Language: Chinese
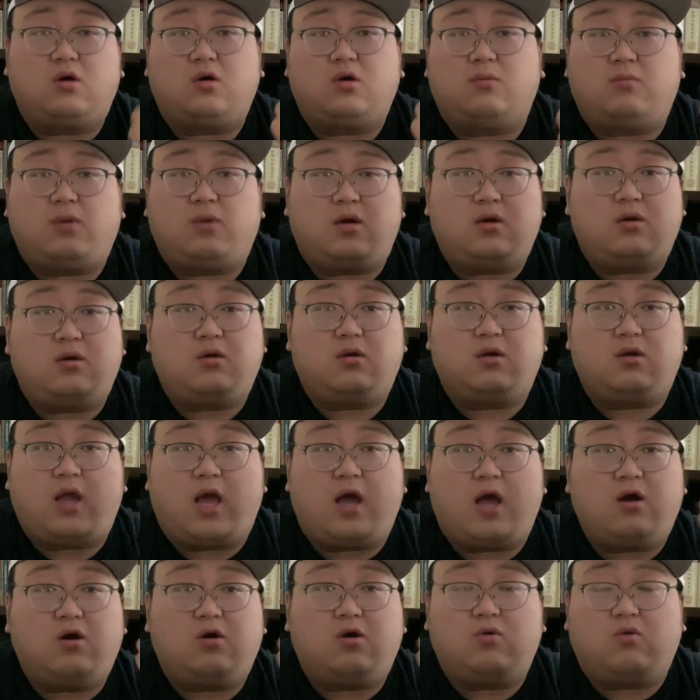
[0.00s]
哥们儿
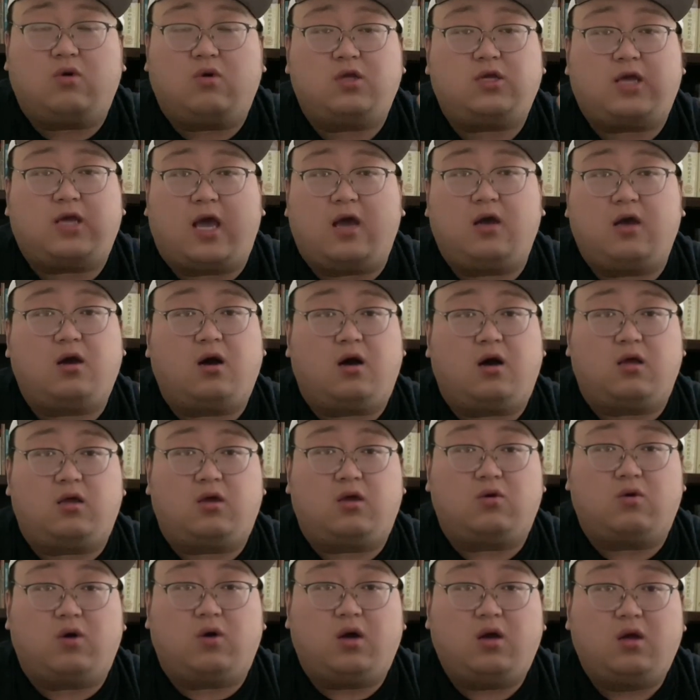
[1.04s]
联合国前抗
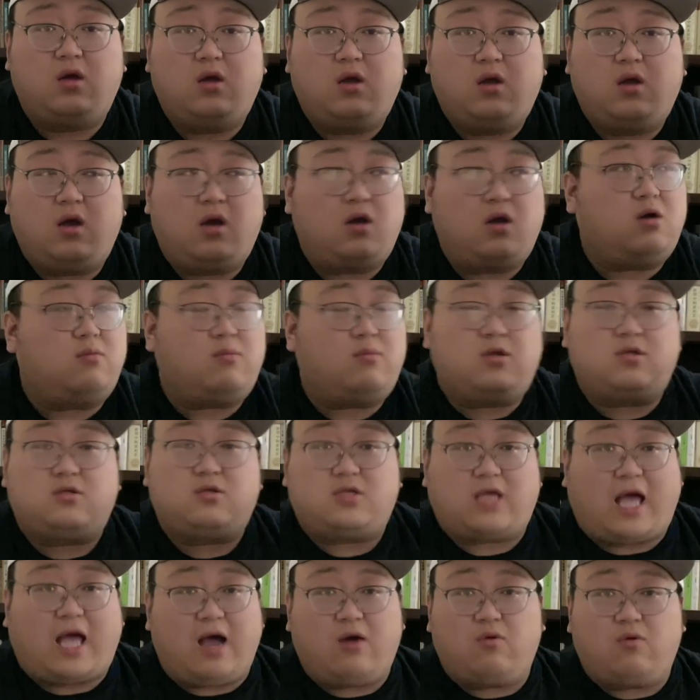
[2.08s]
议过；哥们儿
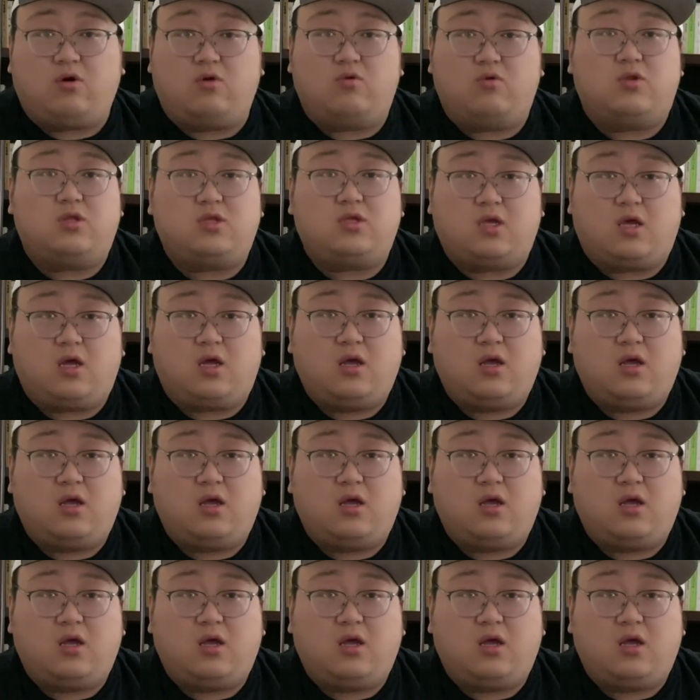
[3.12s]
砸过轮子。